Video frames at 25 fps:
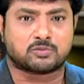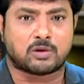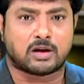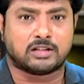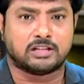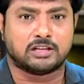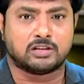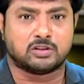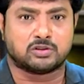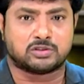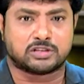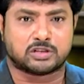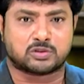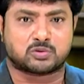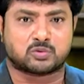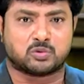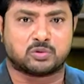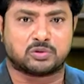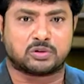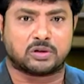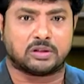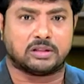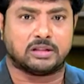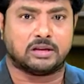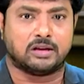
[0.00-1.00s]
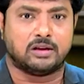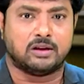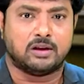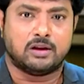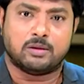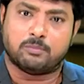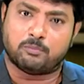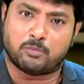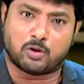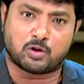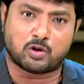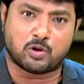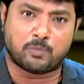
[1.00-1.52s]
స్వాధీనం చేసుకుంటోంది
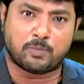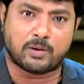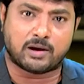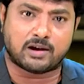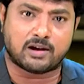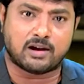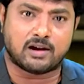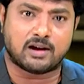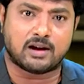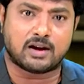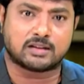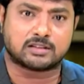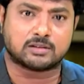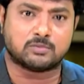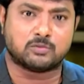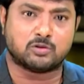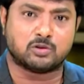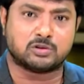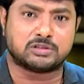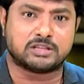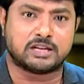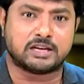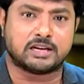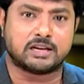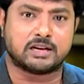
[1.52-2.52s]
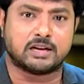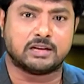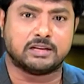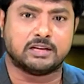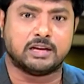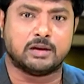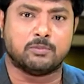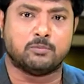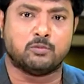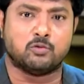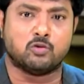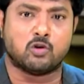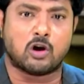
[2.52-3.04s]
మరోపక్క గతంలో జరిగిన ఈ
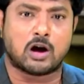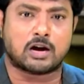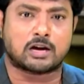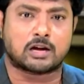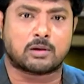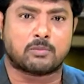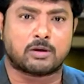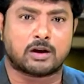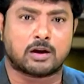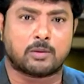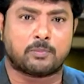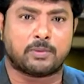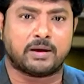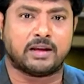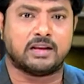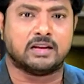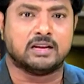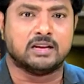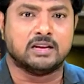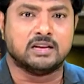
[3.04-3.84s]
భూ ఆక్రమణలపై